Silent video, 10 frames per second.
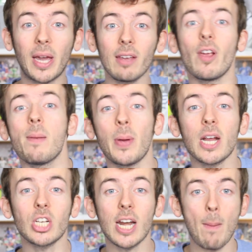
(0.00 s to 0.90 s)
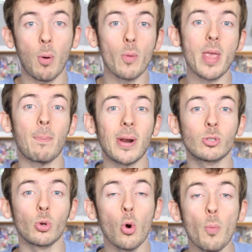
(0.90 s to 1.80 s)
priver le PSG de la première place
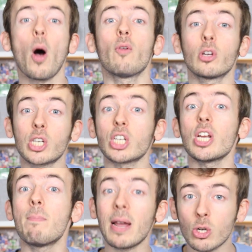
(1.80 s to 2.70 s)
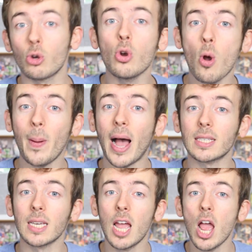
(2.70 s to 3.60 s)
du groupe en venant chercher le match nul au parc
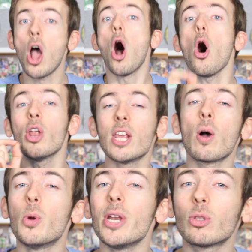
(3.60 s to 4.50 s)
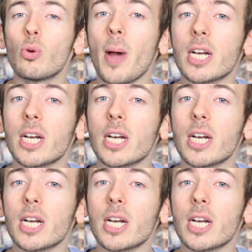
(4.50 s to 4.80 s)
en ayant mené tout le